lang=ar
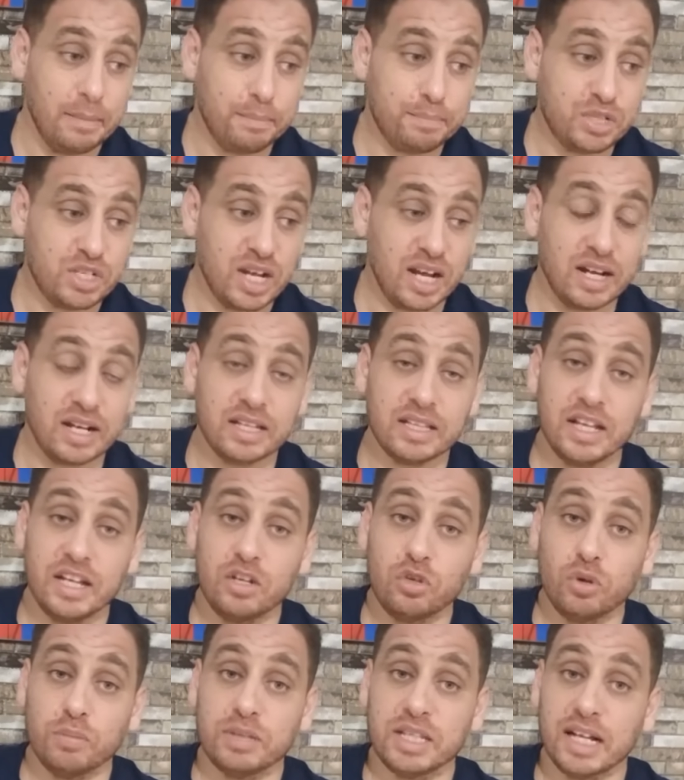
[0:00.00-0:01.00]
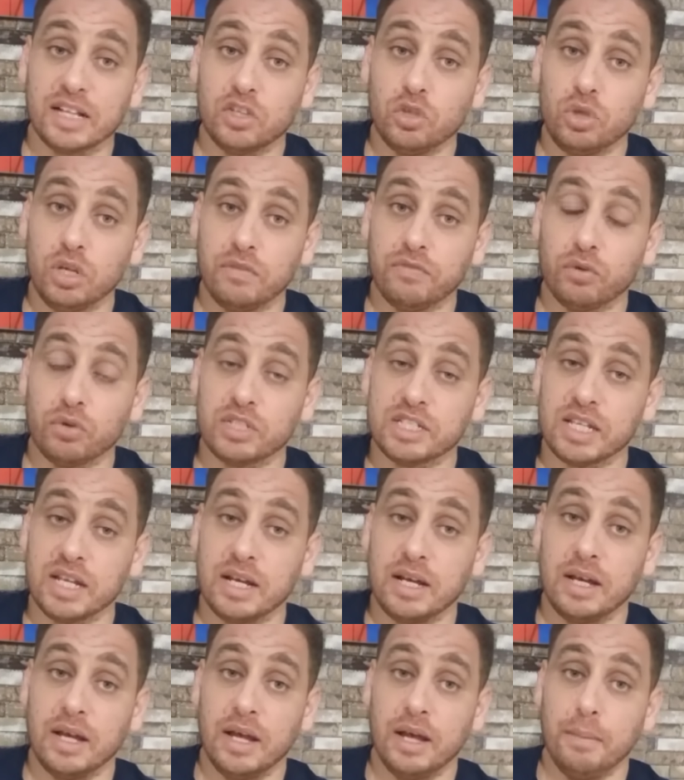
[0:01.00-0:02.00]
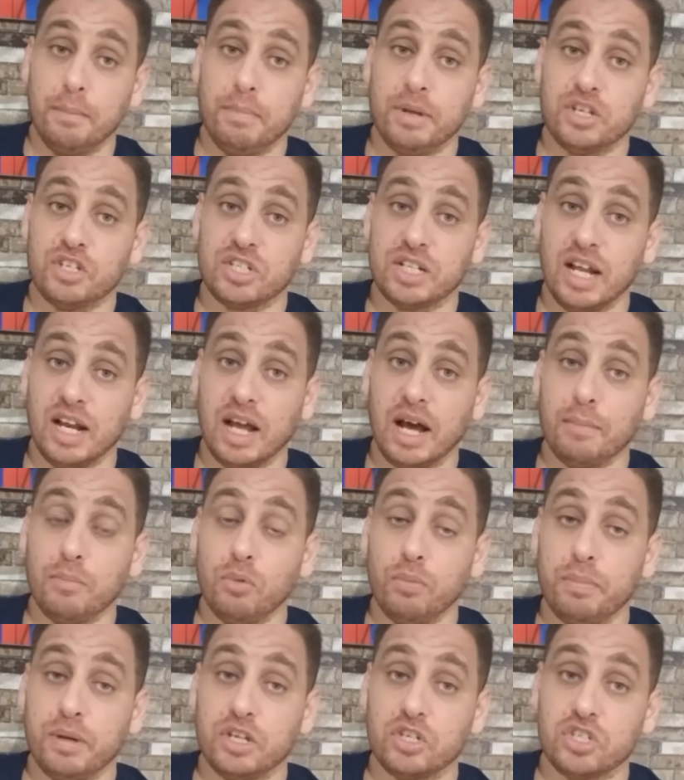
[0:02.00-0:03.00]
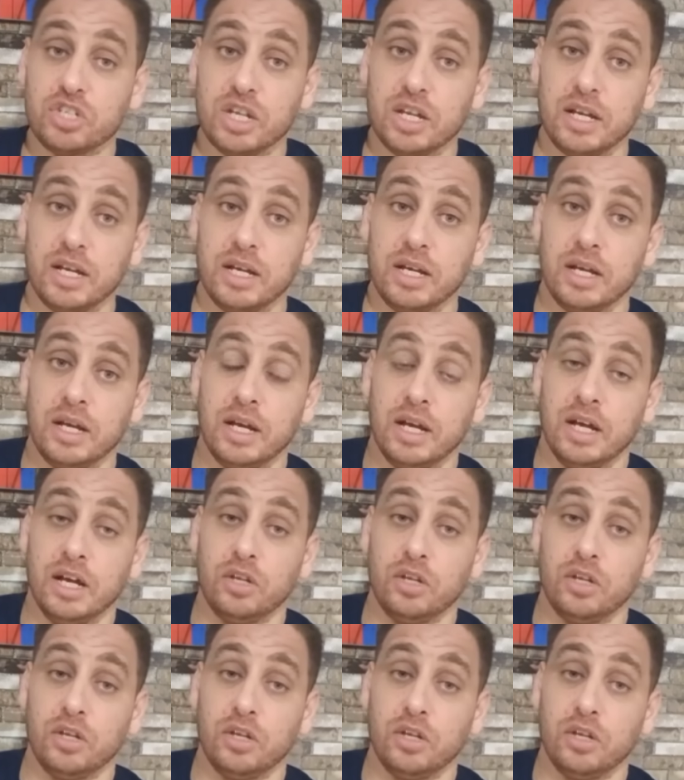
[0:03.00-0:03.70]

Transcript: بشرط انكم تعطيني فرصه باش نلعب وباش آه،